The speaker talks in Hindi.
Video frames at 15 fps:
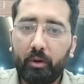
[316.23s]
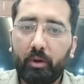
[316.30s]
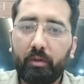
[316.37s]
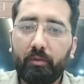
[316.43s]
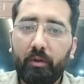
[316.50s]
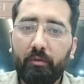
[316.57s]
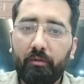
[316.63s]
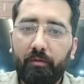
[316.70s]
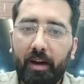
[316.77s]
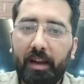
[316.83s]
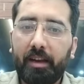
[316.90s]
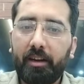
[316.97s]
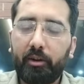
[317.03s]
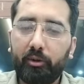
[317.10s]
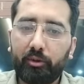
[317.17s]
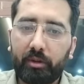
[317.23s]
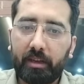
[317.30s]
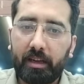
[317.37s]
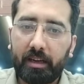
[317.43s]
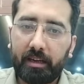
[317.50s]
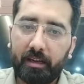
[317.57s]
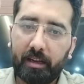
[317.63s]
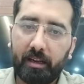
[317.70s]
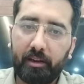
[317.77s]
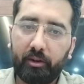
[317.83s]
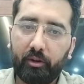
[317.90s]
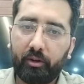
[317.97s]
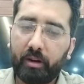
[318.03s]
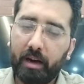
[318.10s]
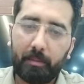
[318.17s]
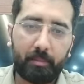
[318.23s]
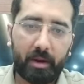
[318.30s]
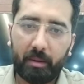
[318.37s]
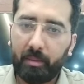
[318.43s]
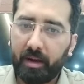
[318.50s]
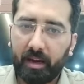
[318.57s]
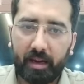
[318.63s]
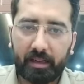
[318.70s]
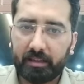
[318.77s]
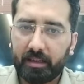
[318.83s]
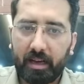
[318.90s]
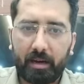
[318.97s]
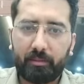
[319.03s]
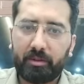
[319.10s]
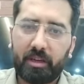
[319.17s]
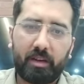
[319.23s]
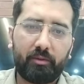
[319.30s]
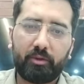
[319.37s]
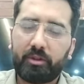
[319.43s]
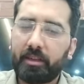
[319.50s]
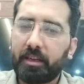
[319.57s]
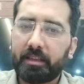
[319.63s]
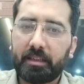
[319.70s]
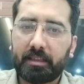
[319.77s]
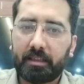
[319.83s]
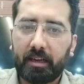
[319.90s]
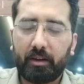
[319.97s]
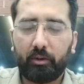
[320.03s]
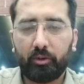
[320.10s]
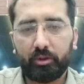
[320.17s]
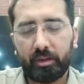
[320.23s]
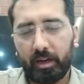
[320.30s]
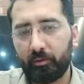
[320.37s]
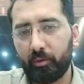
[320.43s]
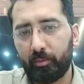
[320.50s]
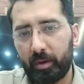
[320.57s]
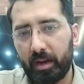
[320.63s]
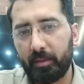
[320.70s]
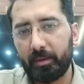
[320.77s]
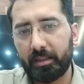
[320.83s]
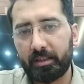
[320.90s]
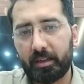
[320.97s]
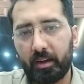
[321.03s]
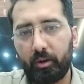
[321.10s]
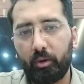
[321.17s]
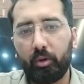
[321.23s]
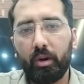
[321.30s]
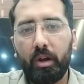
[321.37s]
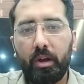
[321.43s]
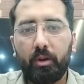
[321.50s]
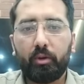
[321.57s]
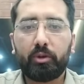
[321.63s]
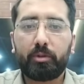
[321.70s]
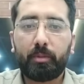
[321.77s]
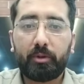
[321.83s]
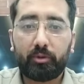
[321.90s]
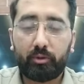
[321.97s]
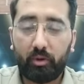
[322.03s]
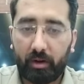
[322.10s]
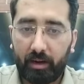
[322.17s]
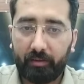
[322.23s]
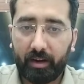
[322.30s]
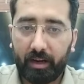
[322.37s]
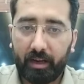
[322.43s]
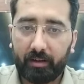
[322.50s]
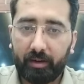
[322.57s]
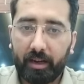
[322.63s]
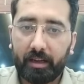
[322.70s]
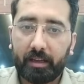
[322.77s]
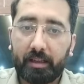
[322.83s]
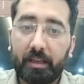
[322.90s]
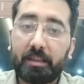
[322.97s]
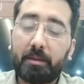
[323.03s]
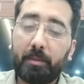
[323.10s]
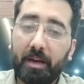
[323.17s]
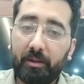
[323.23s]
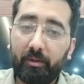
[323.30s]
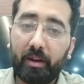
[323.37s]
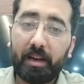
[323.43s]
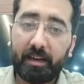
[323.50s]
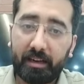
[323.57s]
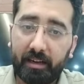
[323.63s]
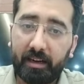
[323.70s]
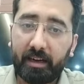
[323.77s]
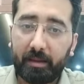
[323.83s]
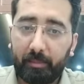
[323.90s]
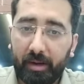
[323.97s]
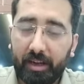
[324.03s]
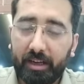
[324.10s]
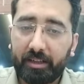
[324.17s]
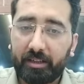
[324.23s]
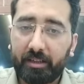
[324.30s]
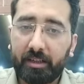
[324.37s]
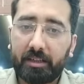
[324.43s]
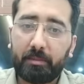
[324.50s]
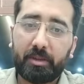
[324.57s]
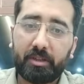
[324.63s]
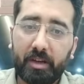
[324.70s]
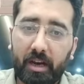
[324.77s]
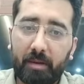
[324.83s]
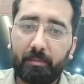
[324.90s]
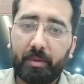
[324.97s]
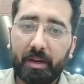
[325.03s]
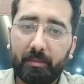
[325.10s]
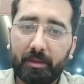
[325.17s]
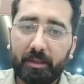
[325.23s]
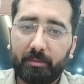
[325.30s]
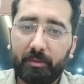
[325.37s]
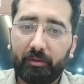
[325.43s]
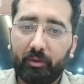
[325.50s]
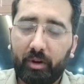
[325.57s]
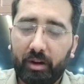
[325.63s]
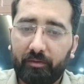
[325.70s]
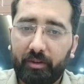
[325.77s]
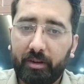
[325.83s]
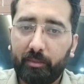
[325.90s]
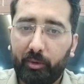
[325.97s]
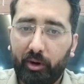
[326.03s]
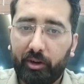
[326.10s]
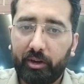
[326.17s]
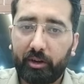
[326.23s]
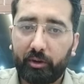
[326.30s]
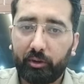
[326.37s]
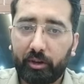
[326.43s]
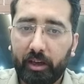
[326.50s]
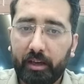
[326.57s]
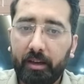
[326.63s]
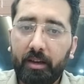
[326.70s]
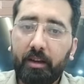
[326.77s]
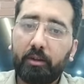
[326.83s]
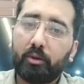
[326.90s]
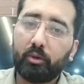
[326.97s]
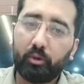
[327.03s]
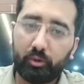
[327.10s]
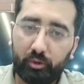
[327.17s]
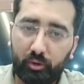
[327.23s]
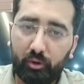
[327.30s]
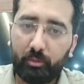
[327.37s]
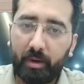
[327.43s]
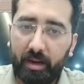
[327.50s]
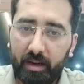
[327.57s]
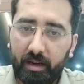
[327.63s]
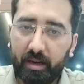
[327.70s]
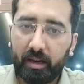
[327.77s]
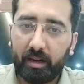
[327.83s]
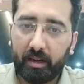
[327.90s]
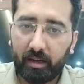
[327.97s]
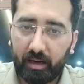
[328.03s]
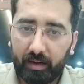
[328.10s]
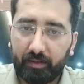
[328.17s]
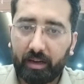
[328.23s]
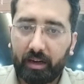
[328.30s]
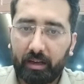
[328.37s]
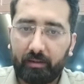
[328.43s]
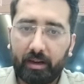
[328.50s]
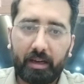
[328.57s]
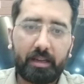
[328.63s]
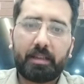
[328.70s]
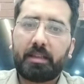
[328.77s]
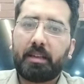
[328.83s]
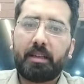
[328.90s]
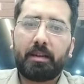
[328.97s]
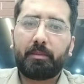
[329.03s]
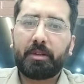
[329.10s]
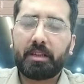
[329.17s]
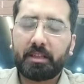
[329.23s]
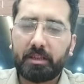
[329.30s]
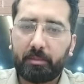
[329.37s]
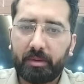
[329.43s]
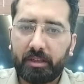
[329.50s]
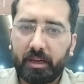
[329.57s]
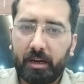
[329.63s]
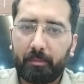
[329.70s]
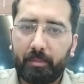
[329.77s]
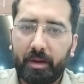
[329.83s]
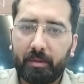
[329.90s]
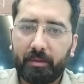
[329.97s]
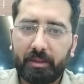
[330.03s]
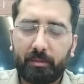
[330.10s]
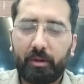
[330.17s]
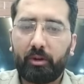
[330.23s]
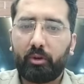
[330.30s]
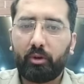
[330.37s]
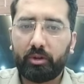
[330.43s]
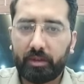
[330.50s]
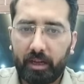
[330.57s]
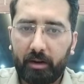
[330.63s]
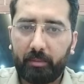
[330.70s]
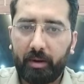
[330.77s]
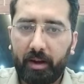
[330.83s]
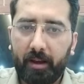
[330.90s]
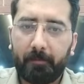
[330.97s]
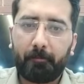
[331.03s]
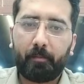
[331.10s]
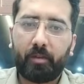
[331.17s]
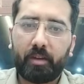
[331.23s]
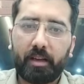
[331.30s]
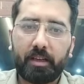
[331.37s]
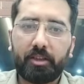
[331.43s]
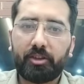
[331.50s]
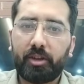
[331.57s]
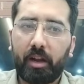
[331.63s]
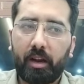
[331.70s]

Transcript: और वो वैलिड होती हैं टिल योर अपकमिंग एग्ज़ाम चाहे वो सी का हो चाहे वो पी का हो उसमें उसको कवर करवाया जाता है अच्छा बाय लेटर एंड एप्लीकेशन जैसे पंजाब पी में वो काफ़ी इंपॉर्टेंट होता है तो उसको भी कवर करवाया जाता है अभी जैसे पंजाब पी बिल्कुल सर पे है ये इन